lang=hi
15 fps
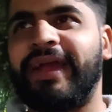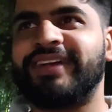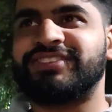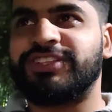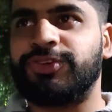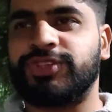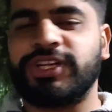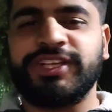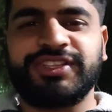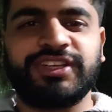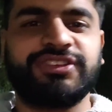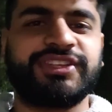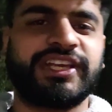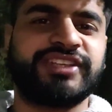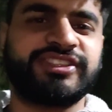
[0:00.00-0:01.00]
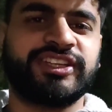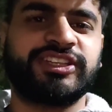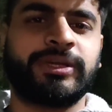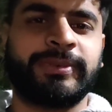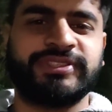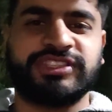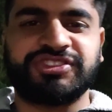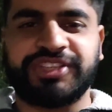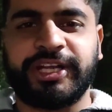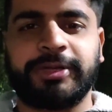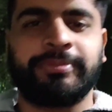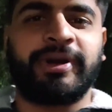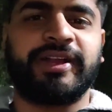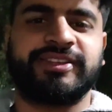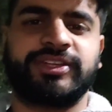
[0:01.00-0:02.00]
ऐसे होता ना इतनी तेज़ एकदम ऐसे
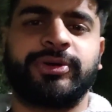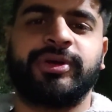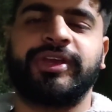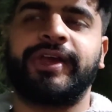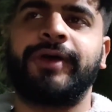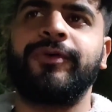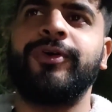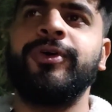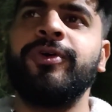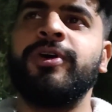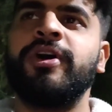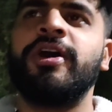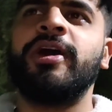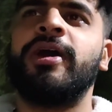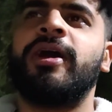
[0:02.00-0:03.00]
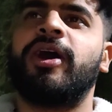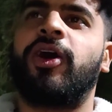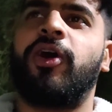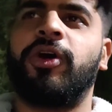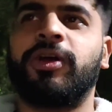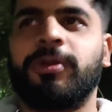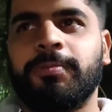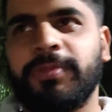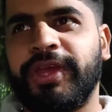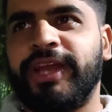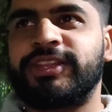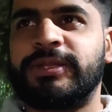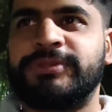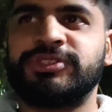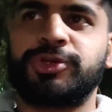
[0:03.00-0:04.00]
स्किट मारता हुआ गया वो और
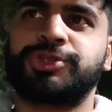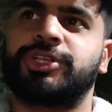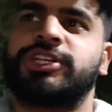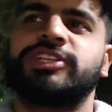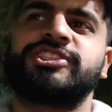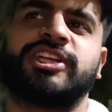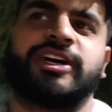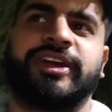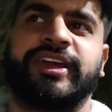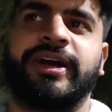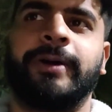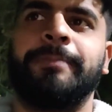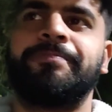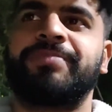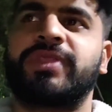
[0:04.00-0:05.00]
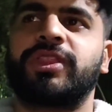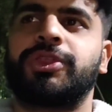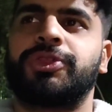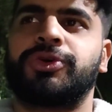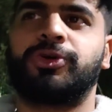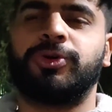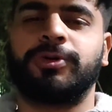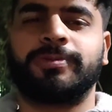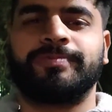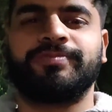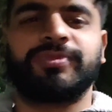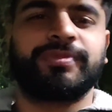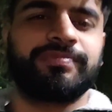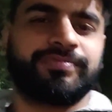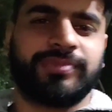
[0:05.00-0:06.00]
एकदम ऐसे कुचल के चला गया तो
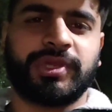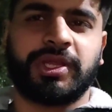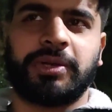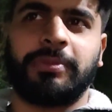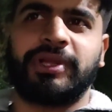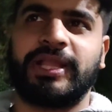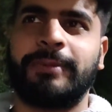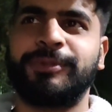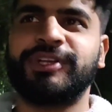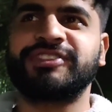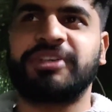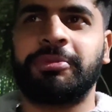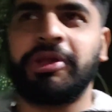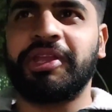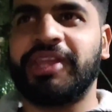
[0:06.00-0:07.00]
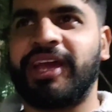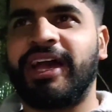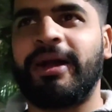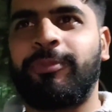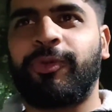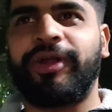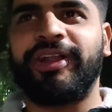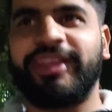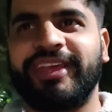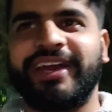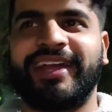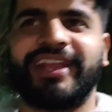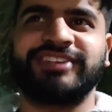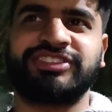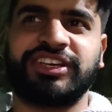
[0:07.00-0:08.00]
मतलब मुझे समझ नहीं आया पॉइंट
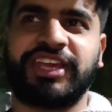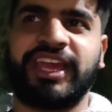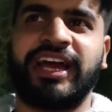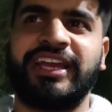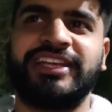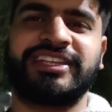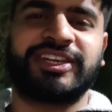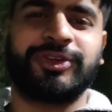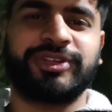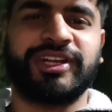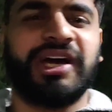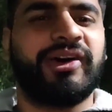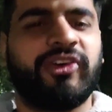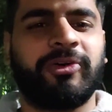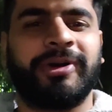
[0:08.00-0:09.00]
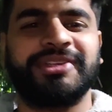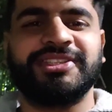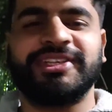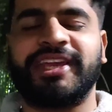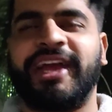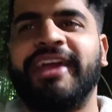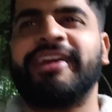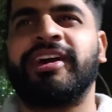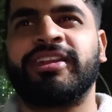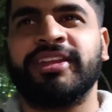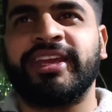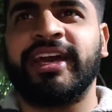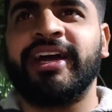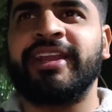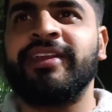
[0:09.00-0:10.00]
क्या यार ऐसा क्या इतना होता ना हवाबाजी क्या ही
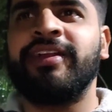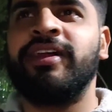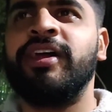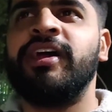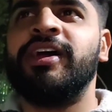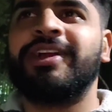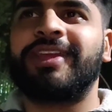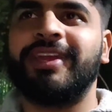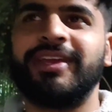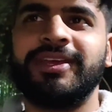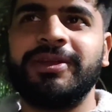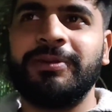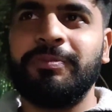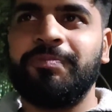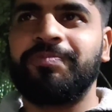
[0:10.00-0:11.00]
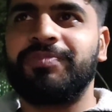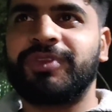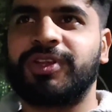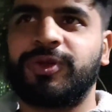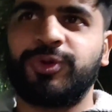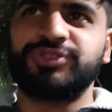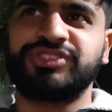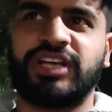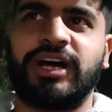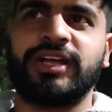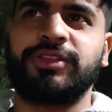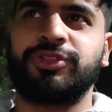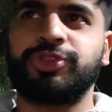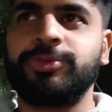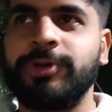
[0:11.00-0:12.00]
करनी यार कि
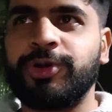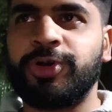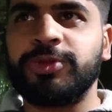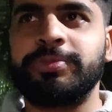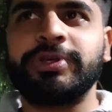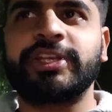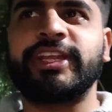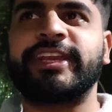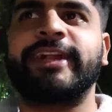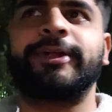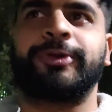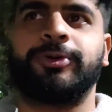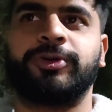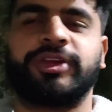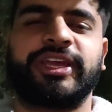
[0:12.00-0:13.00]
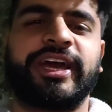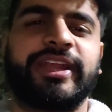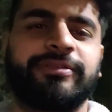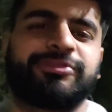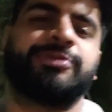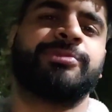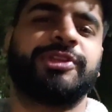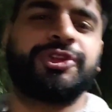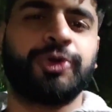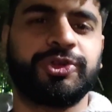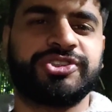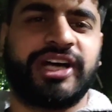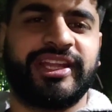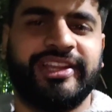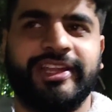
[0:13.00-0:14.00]
उसका तुम्हें खुद भी रिग्रेट हो कि यार तुमने दो
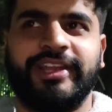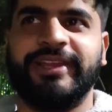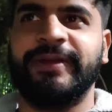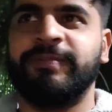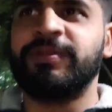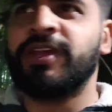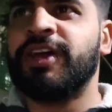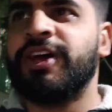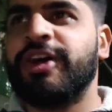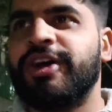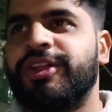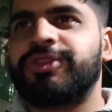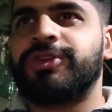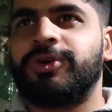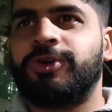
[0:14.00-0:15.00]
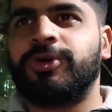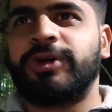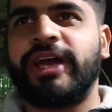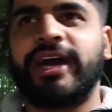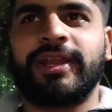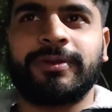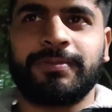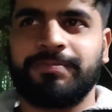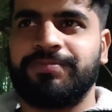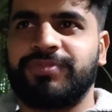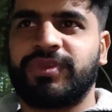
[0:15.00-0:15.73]
जान ले ली तो यार